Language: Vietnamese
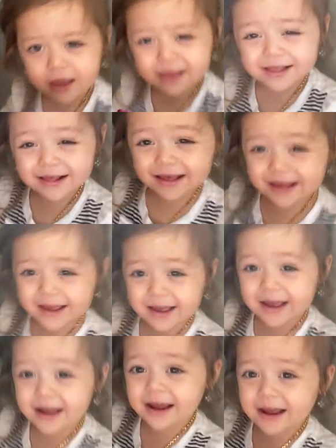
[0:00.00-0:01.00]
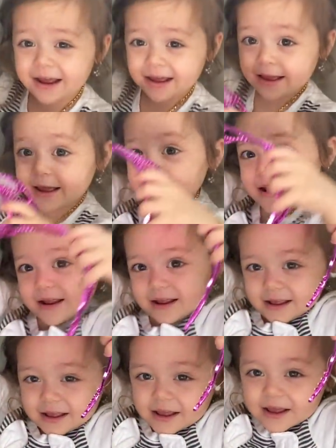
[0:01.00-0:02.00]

đeo ngược ừ. rồi đeo sao